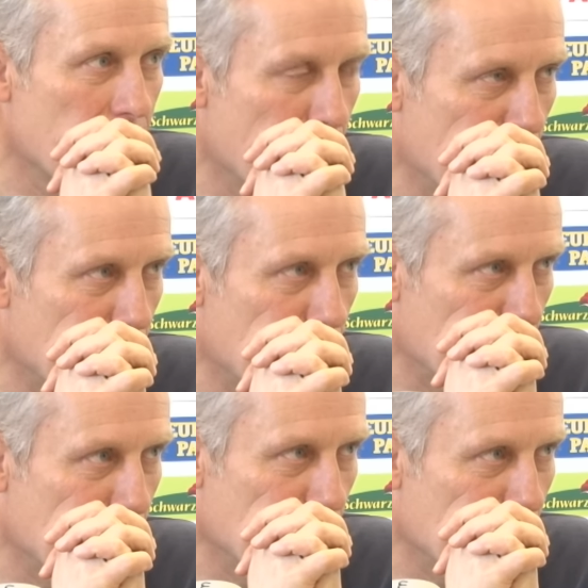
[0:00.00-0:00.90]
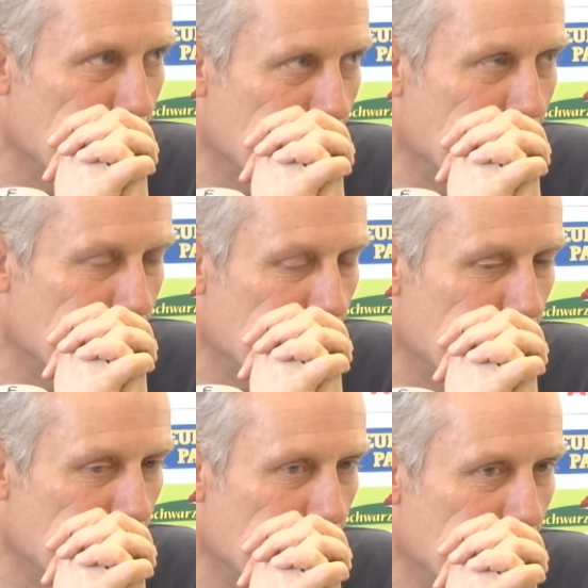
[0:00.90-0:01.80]

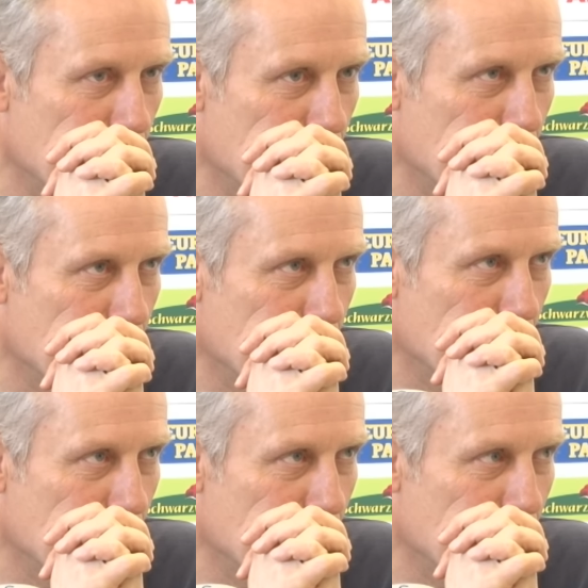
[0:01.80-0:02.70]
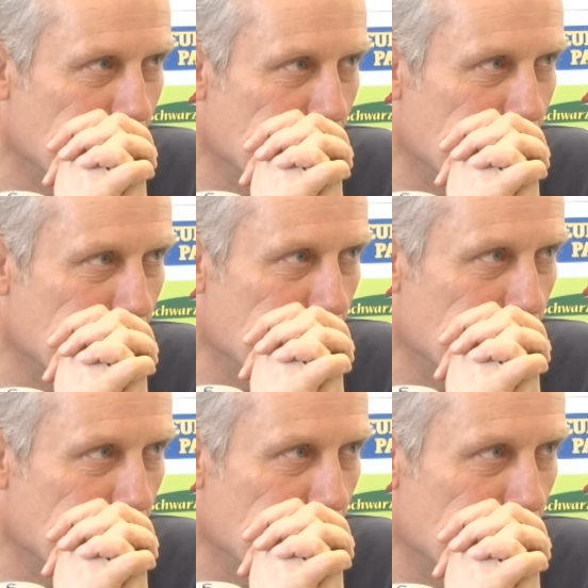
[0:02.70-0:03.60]
ist das jetzt besonderer
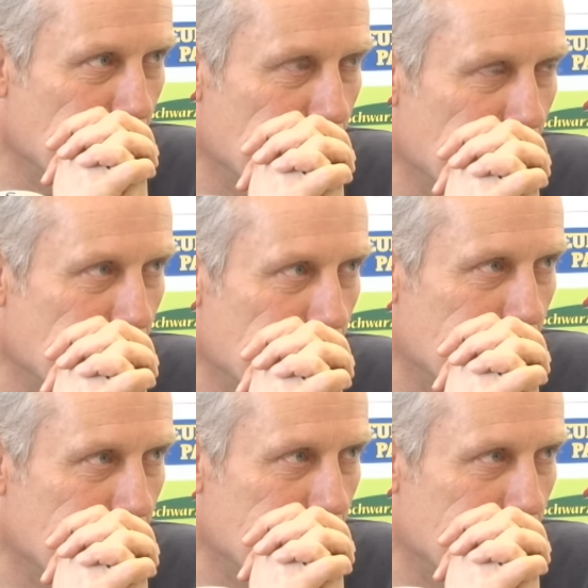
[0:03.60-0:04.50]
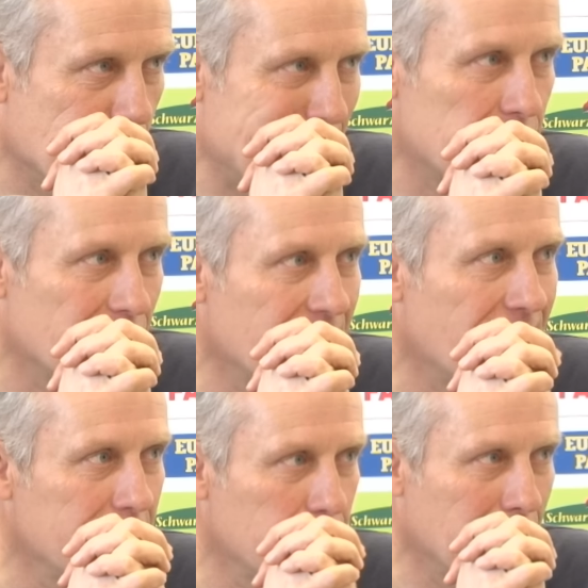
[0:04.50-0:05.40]
Ansporn?
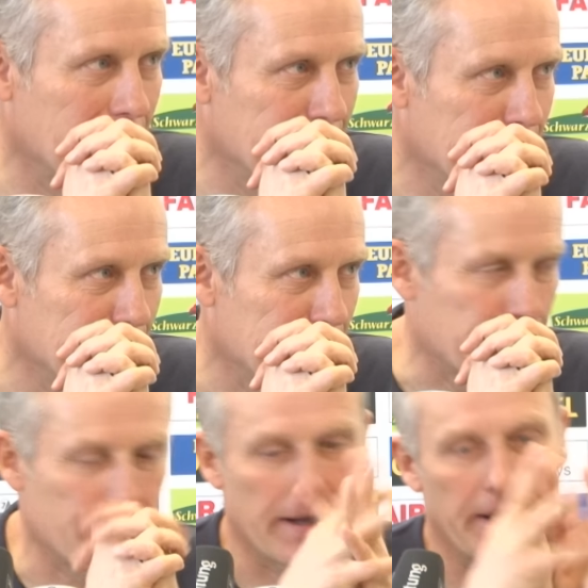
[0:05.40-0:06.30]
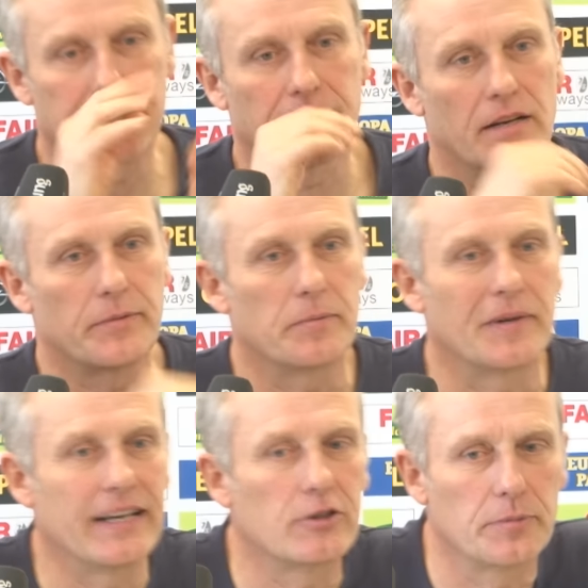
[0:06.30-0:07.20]
Besonderer Ansporn? Nein, ich habe mir
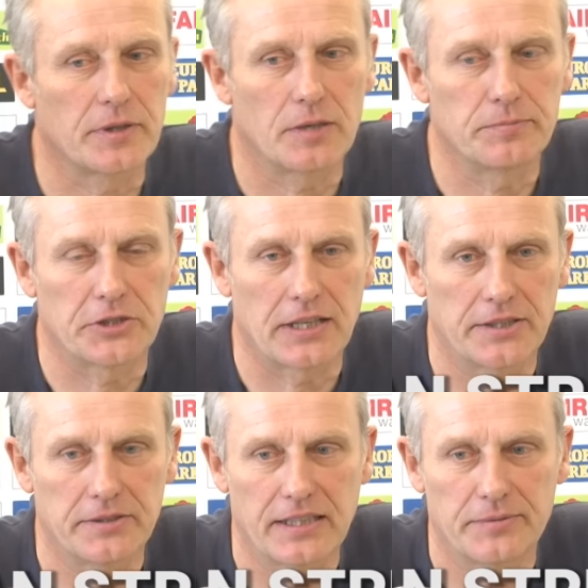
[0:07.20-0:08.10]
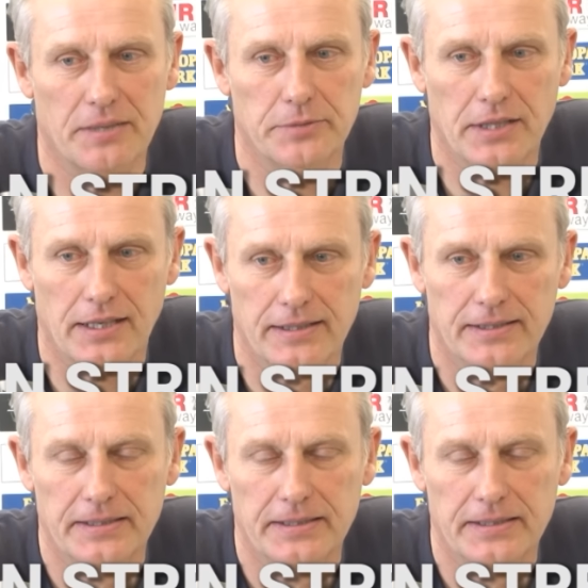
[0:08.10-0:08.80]
überlegt, ob ich überhaupt im Stadion gehe am Samstag.